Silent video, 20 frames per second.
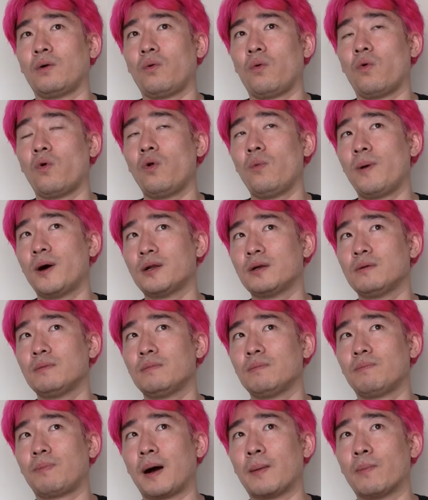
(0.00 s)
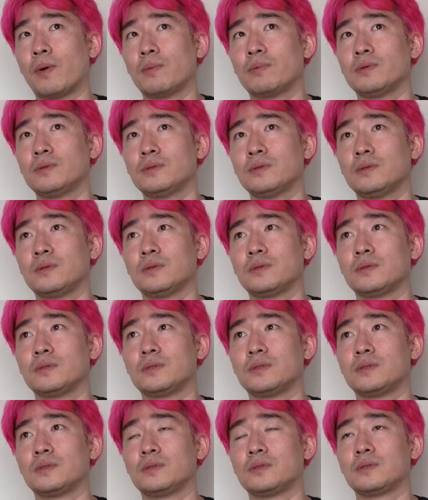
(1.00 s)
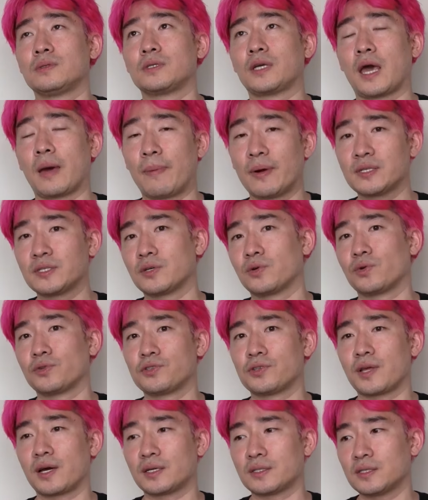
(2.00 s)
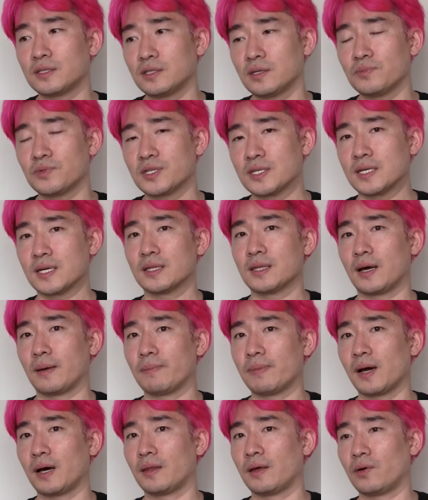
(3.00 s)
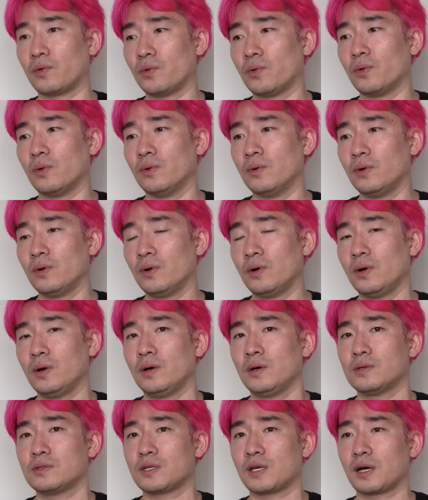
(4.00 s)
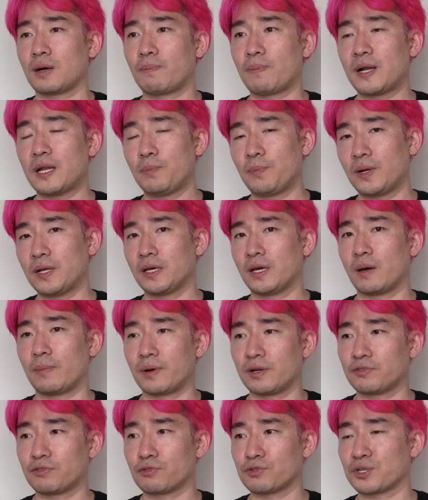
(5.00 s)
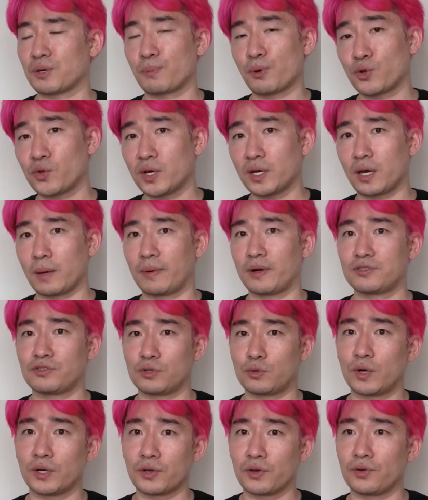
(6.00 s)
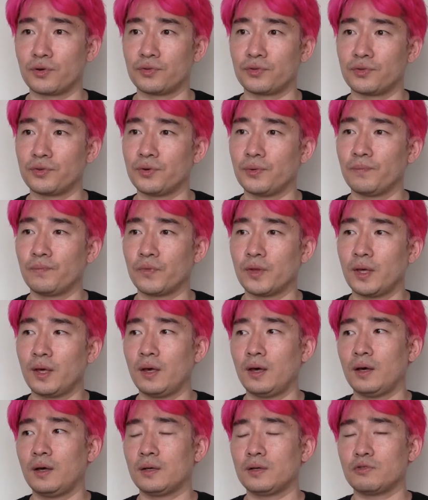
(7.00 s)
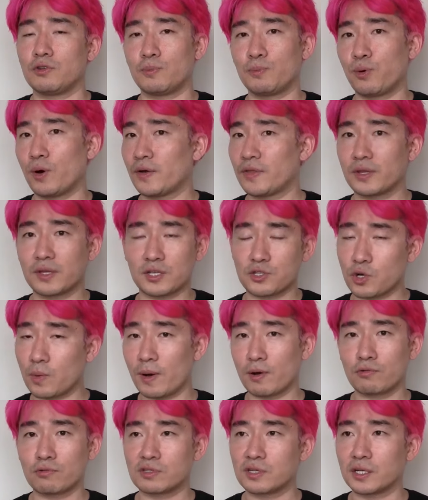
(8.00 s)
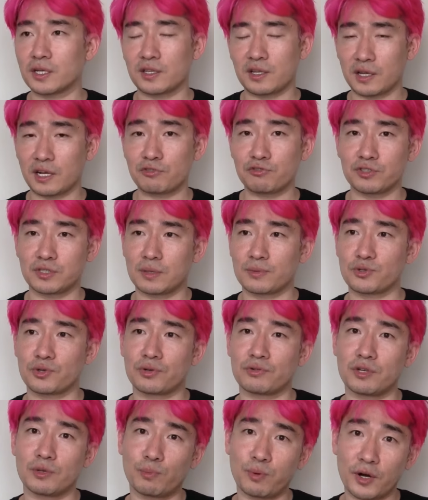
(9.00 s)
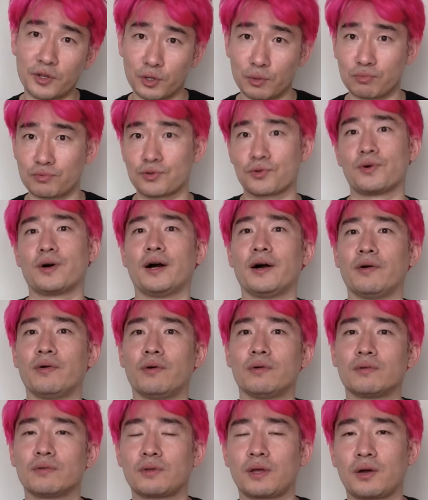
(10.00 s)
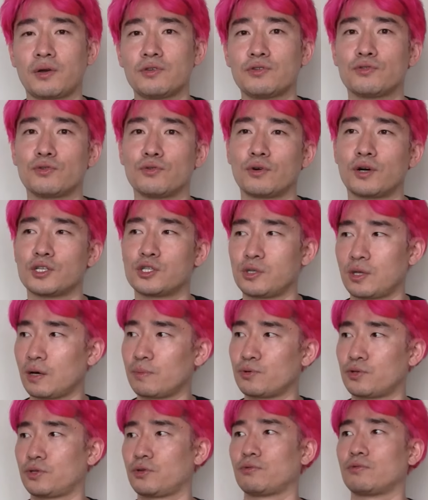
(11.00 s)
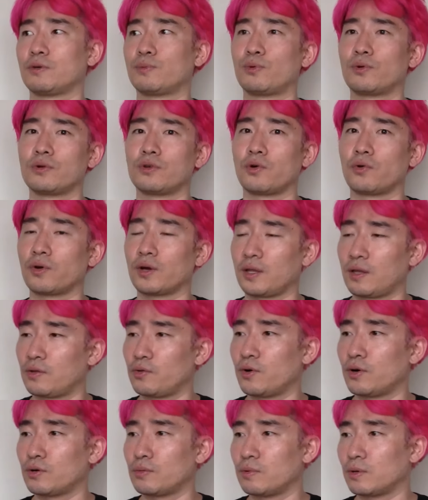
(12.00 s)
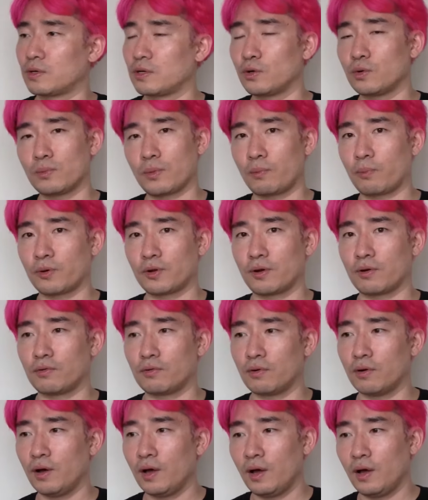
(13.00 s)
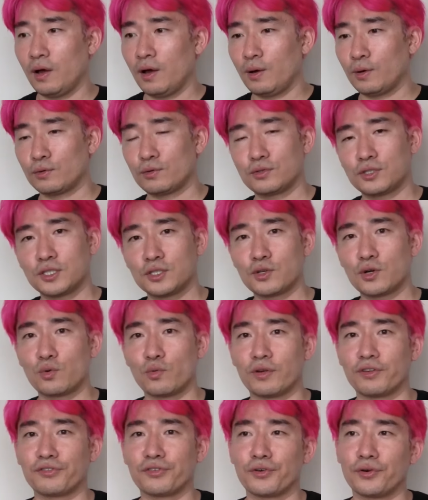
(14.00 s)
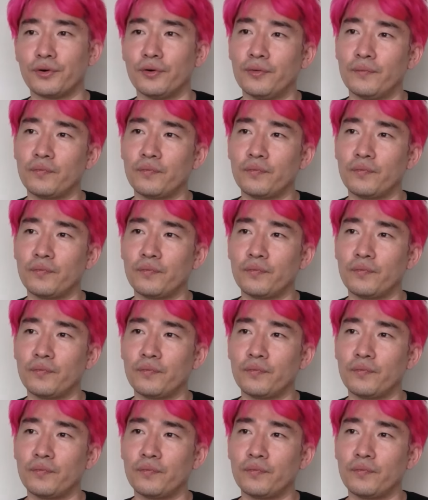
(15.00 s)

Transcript: 올바른 방법은 개발자로서 내가 쓸데없는 시간 낭비 안 하고 제가 빨리빨리 개발할 수 있고 제가 편하게 개발할 수 있는 환경이거든요. 리포 하나 다 쳐받고 그 안에 다 할 수 있다면 저는 리포 하나로 무조건 가요. 당연히 그걸로 가지 내가 비슷하고 리포로 여러 개 나눠갖고 뭐 클론 몇 번 하고 그거 신경을 왜 써요.